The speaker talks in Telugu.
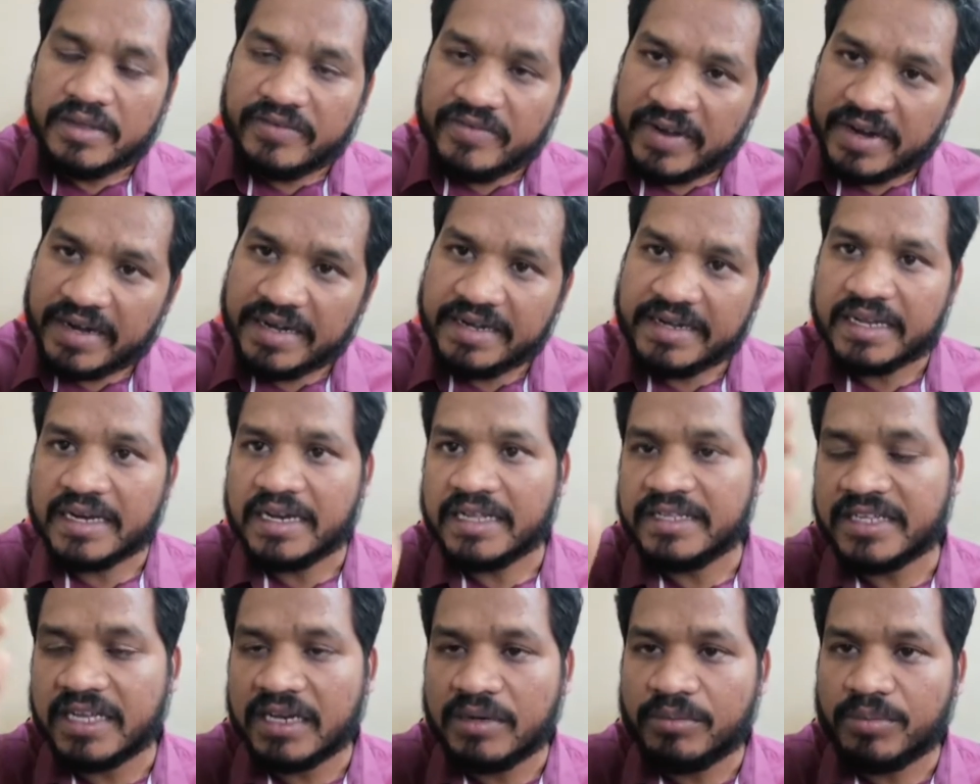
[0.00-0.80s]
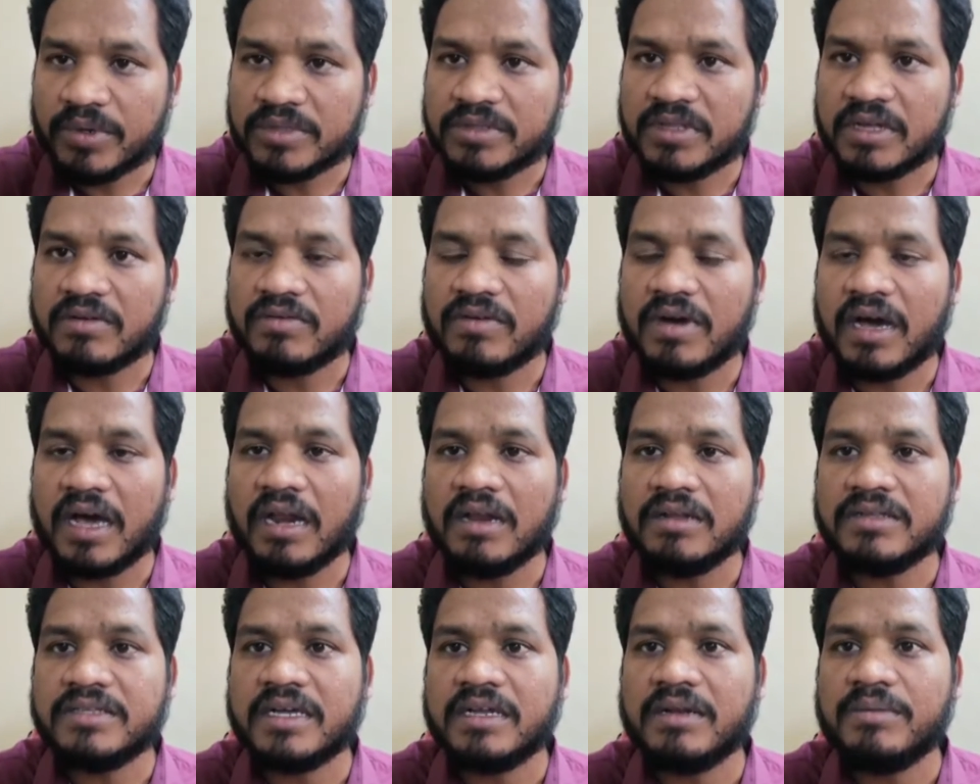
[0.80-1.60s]
వెంటనే చనిపోతారు
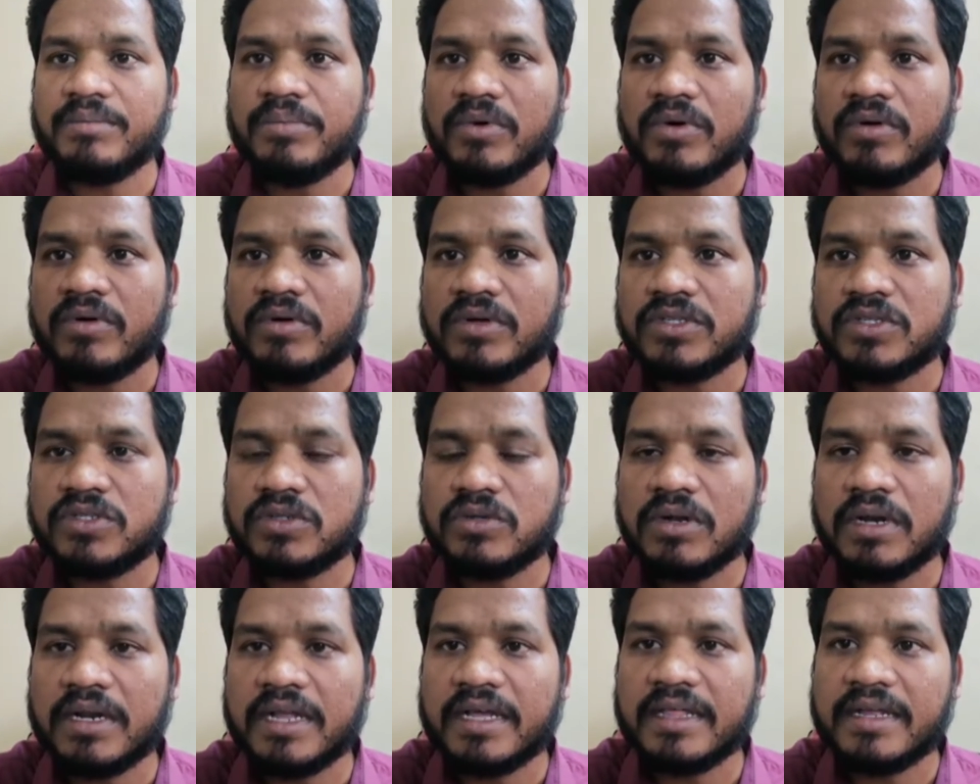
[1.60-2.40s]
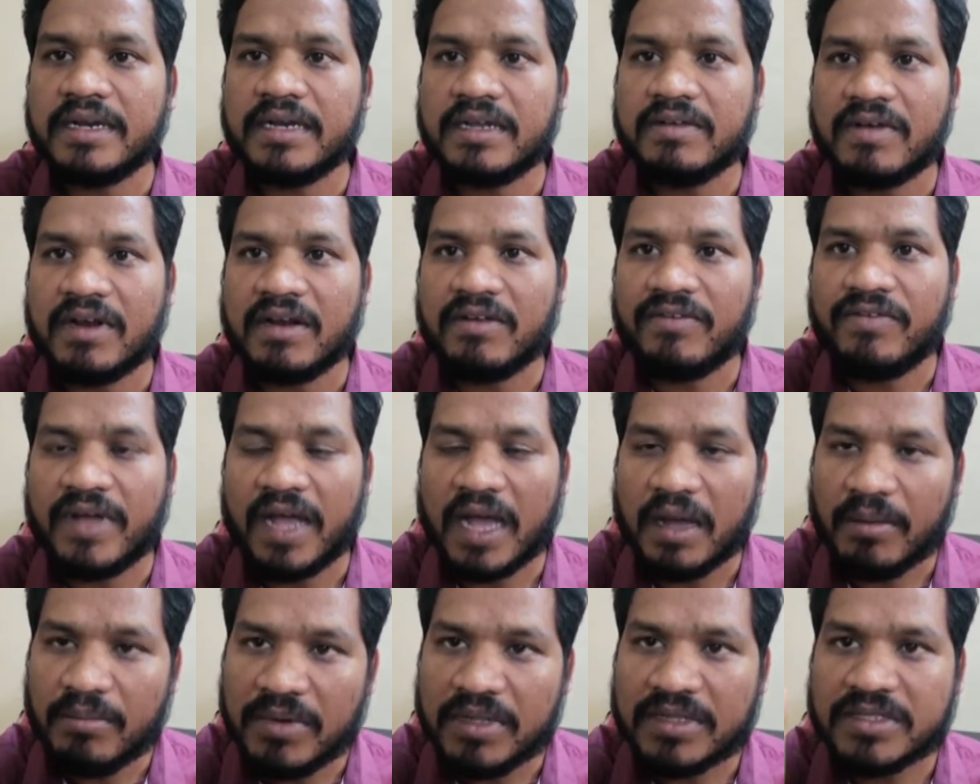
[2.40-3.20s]
వాళ్ళు చనిపోవచ్చు లేదంటే వాళ్ళ
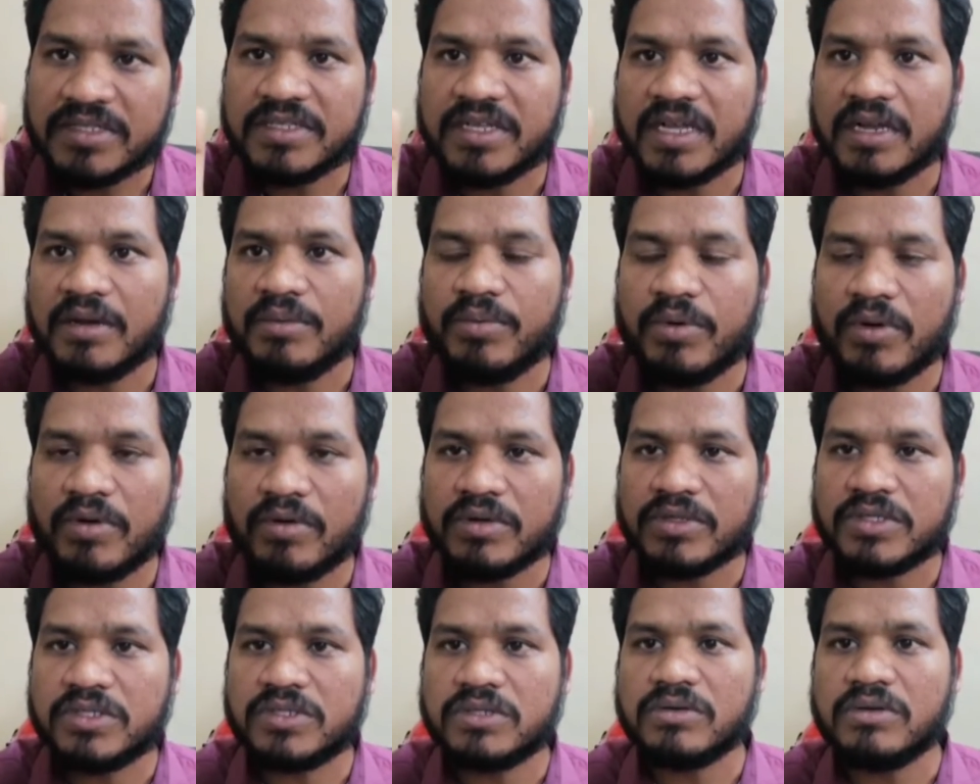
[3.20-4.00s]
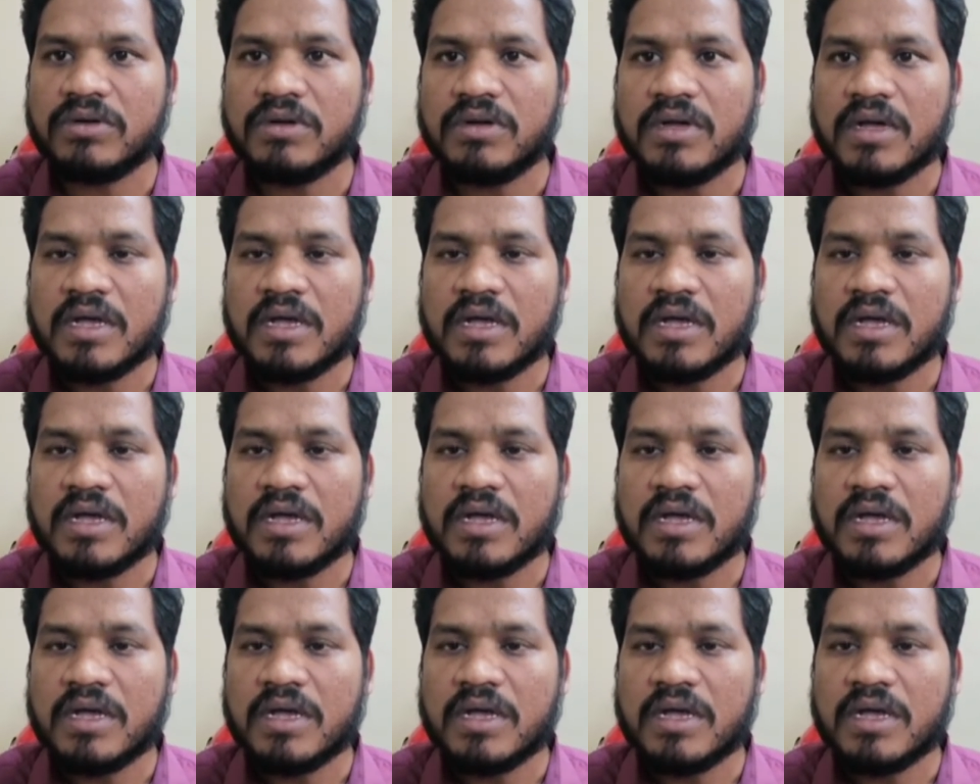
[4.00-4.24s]
ఫ్యామిలీస్ చనిపోవచ్చు